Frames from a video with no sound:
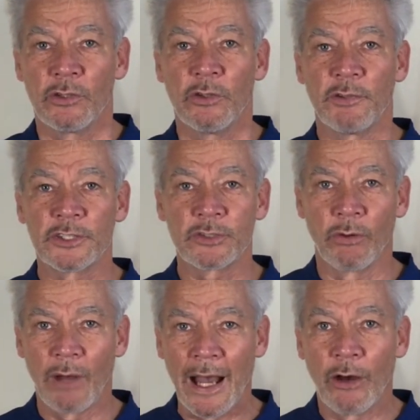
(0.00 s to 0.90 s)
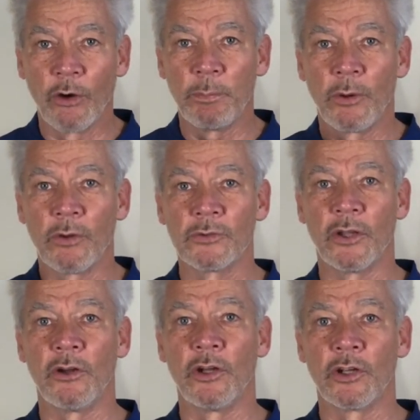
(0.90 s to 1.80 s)
de façon à reprendre
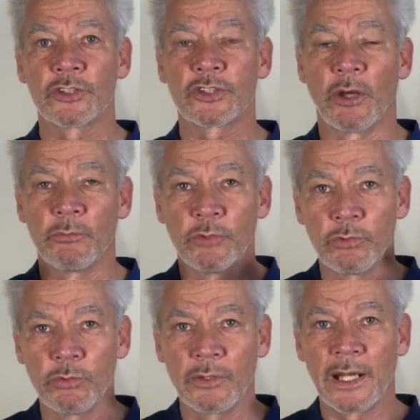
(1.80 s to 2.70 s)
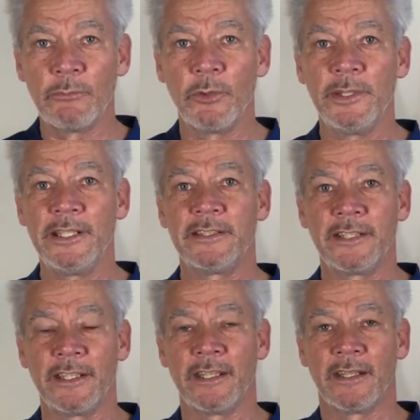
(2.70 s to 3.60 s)
l'ensemble de toute la
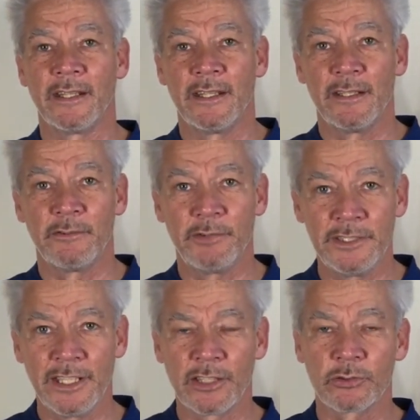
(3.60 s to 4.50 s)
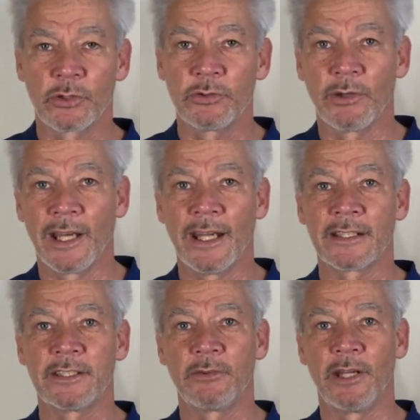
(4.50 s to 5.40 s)
mobilité physique, structurelle,
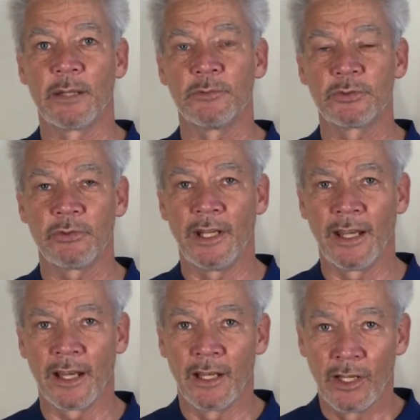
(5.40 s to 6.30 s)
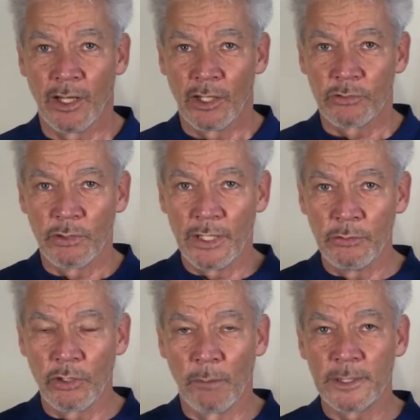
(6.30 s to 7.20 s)
articulaire, musculaire, de la
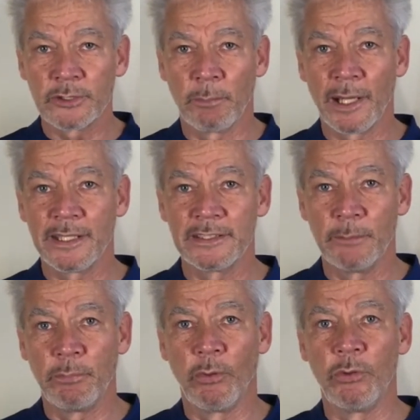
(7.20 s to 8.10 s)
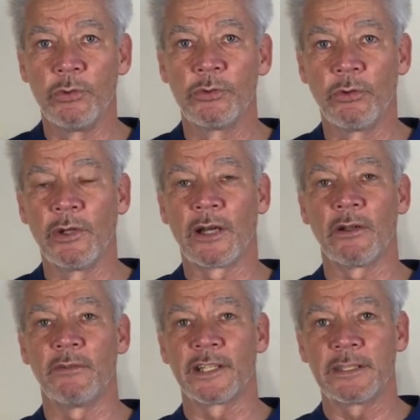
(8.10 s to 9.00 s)
nuque en passant par les épaules, le dos, la
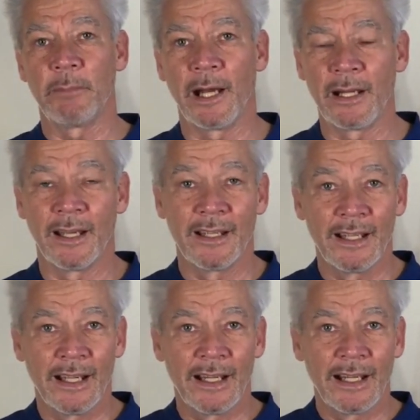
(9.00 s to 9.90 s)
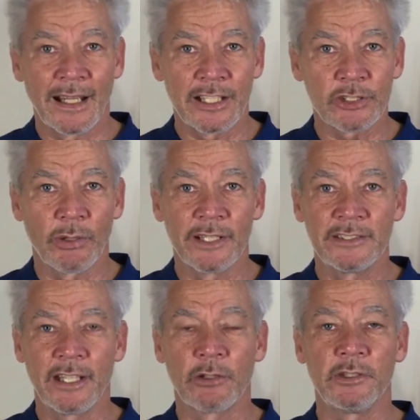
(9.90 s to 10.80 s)
colonne vertébrale, la cage
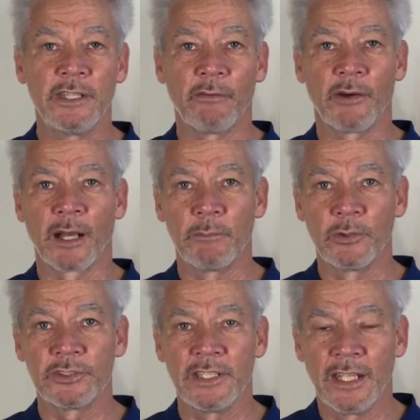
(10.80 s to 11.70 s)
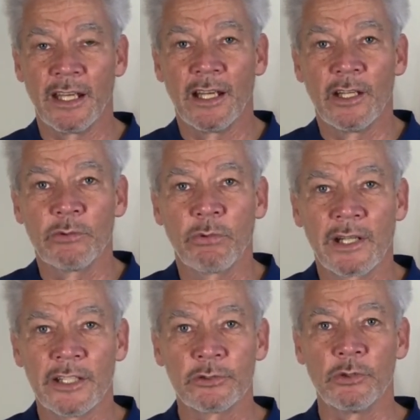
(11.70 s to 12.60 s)
thoracique, le diaphragme, mais aussi toute
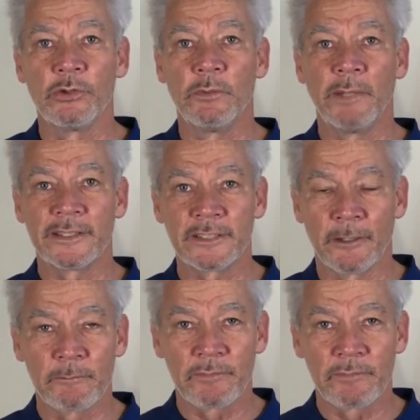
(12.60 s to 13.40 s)
la zone du bassin.